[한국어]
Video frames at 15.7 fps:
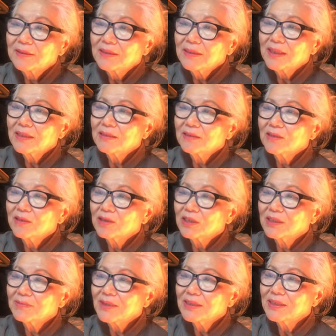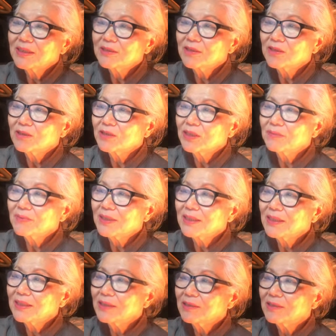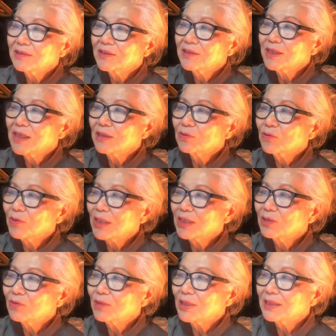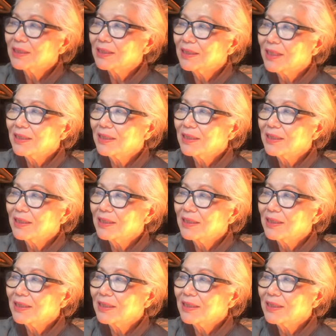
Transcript: 예를 들어 집안일, 서거지, 빨래들어 저강도 활동할 때는